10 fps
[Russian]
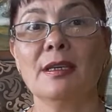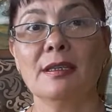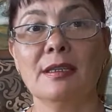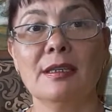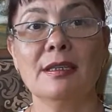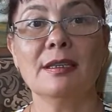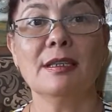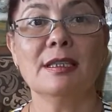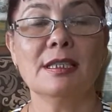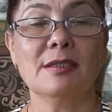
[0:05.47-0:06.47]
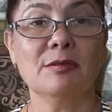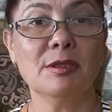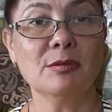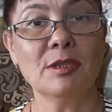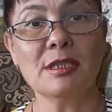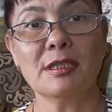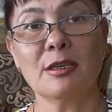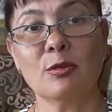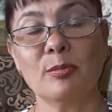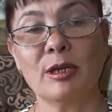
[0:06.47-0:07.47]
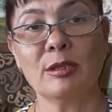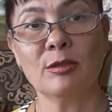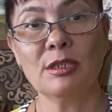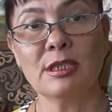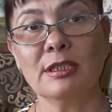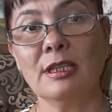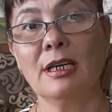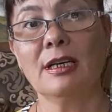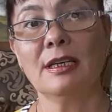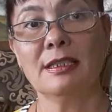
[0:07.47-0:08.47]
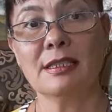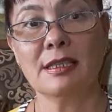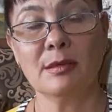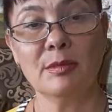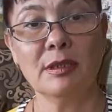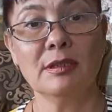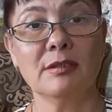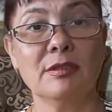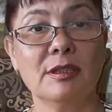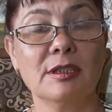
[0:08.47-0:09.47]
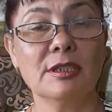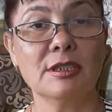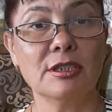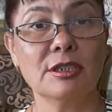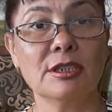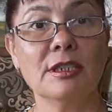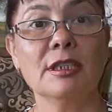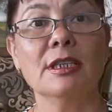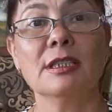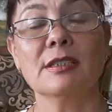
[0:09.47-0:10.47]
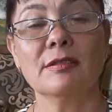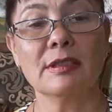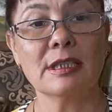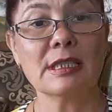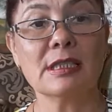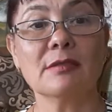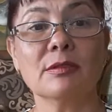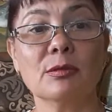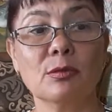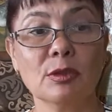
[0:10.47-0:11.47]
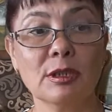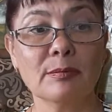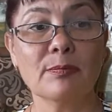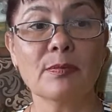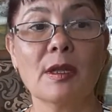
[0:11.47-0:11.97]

И сегодня у нас второй прогноз на октябрь 2019 года.